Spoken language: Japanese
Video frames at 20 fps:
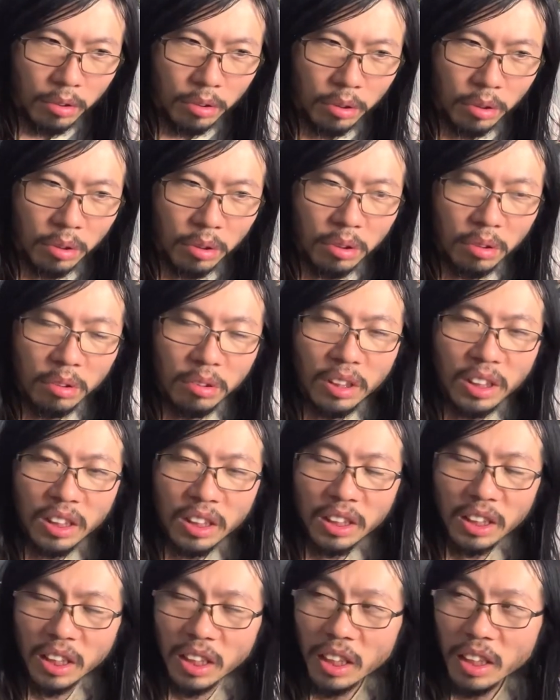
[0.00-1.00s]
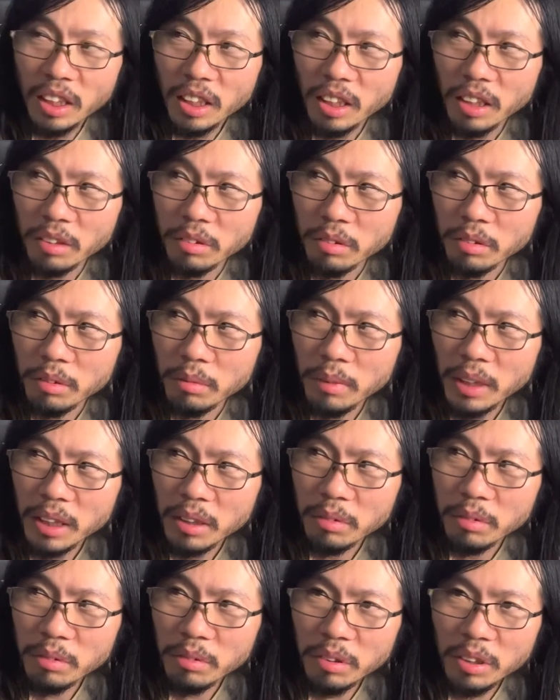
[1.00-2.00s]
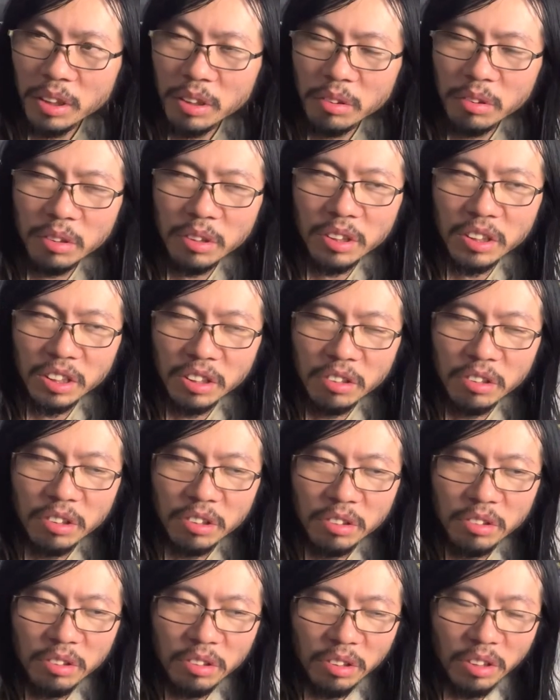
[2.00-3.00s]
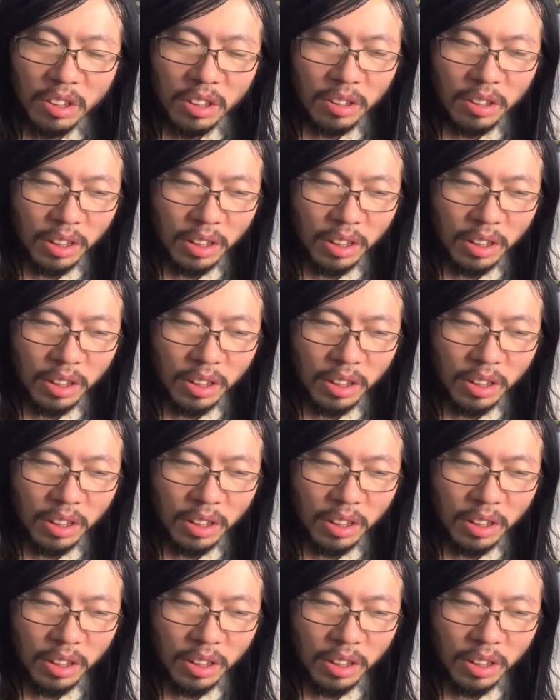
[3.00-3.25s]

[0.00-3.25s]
状況の中で本当に一筋のその